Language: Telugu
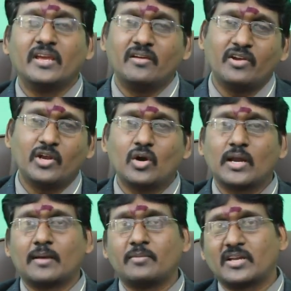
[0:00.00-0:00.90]
ఈ వీడియో
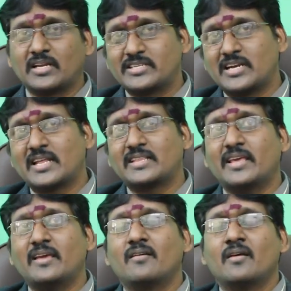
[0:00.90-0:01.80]
కనుక మీకు
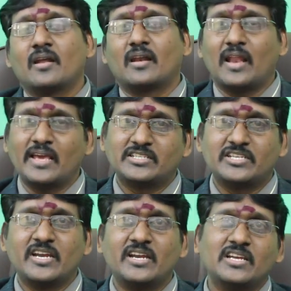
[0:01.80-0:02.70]
నచ్చినట్టయితే లైక్
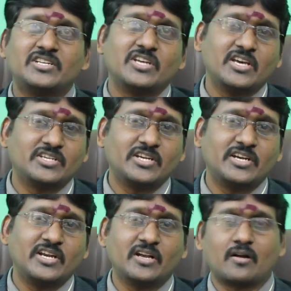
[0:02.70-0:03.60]
చేయండి షేర్
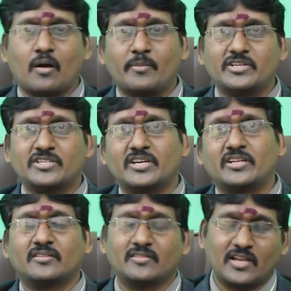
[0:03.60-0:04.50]
చేయండి కామెంట్
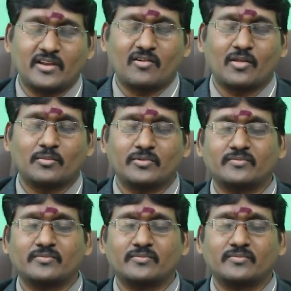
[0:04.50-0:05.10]
చేయండి ధన్యవాదాలు